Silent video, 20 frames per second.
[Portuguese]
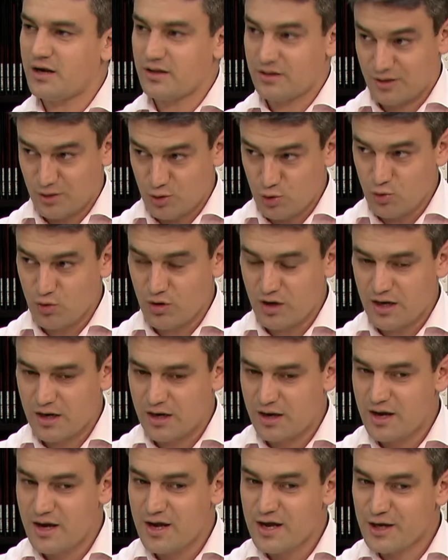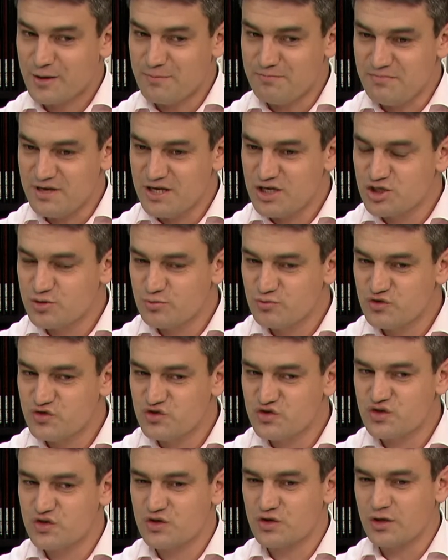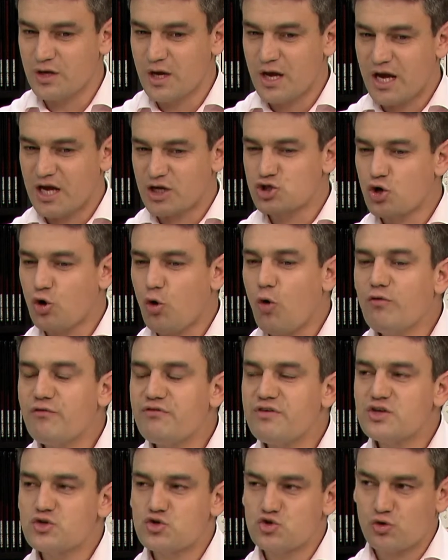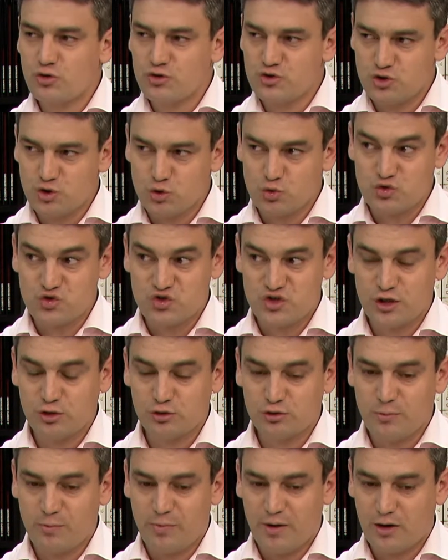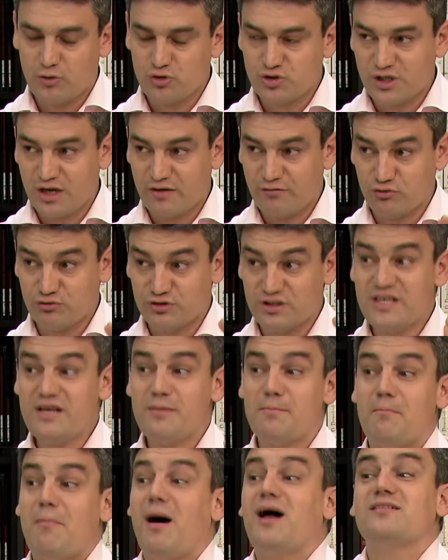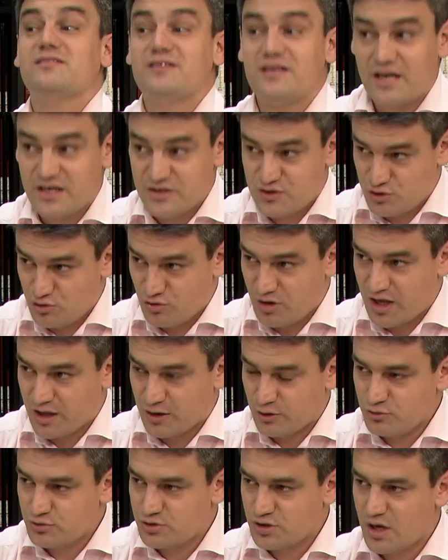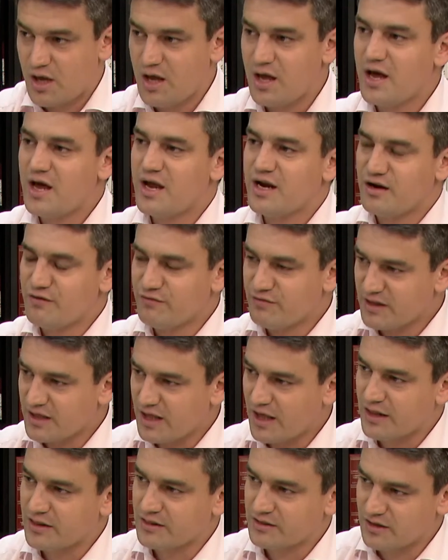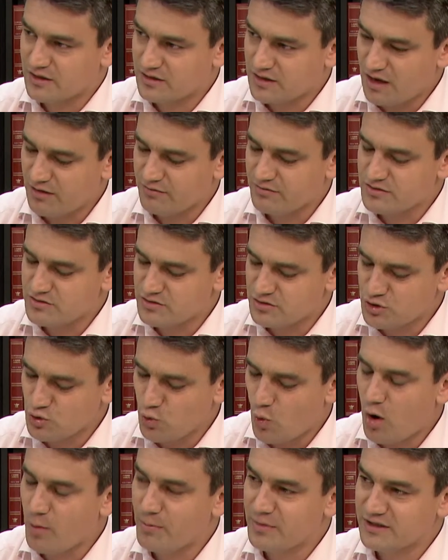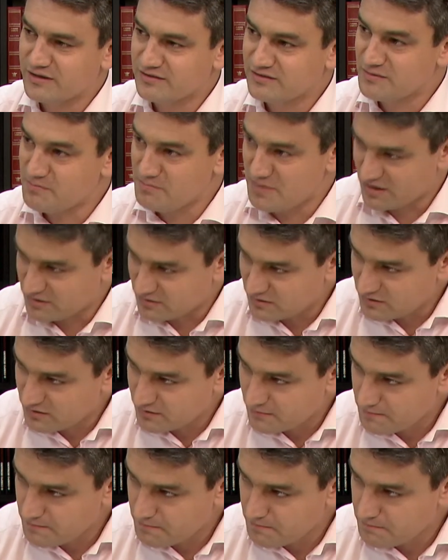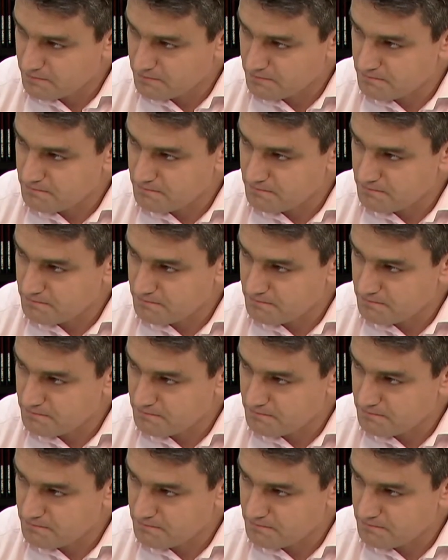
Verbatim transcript: do que nunca que, mesmo se as convicções e o zelo de Paulo estavam mal direcionados, na verdade tratava-se de um homem temente. Essa é